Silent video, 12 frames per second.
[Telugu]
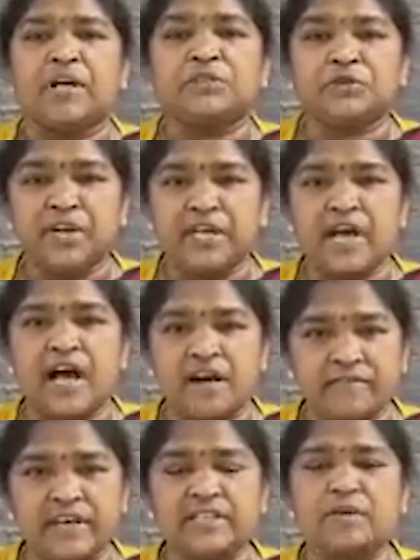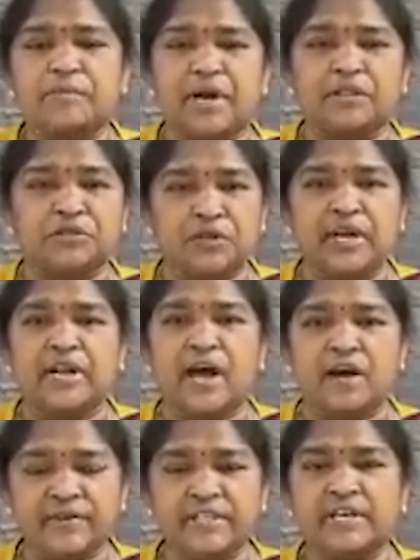అంతులేని ఆవేదన
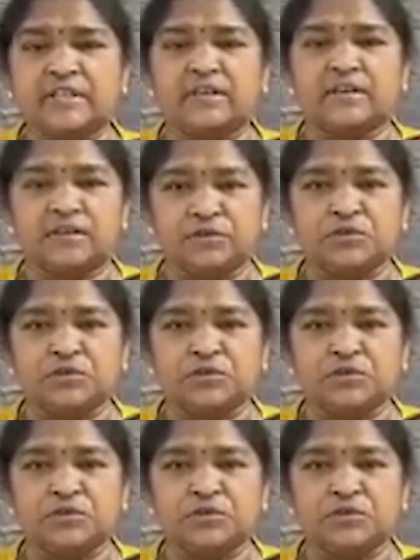అంతులేని ఆవేదన